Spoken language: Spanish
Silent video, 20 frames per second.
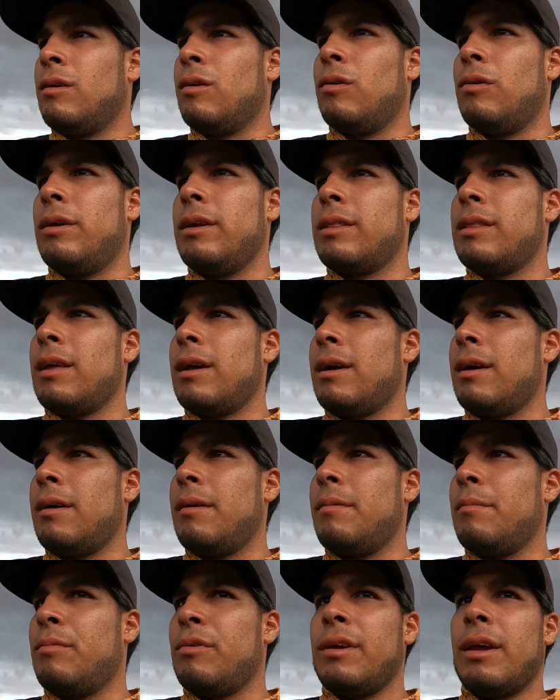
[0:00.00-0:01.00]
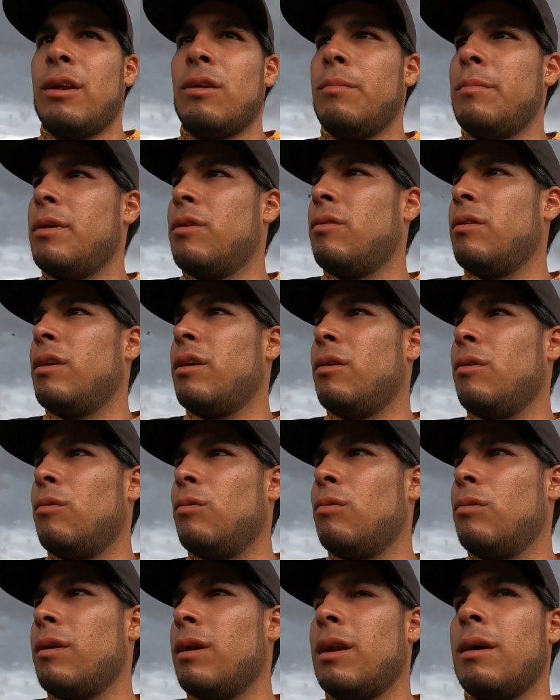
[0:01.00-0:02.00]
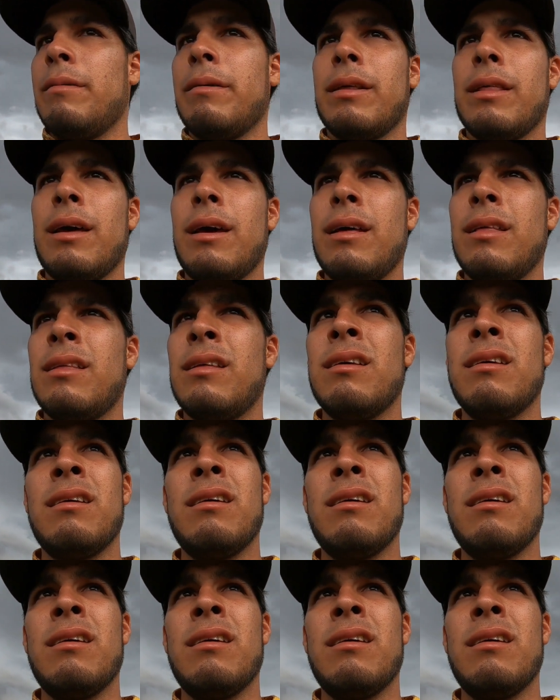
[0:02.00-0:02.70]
ahorita pues ya no miro ninguno la verdad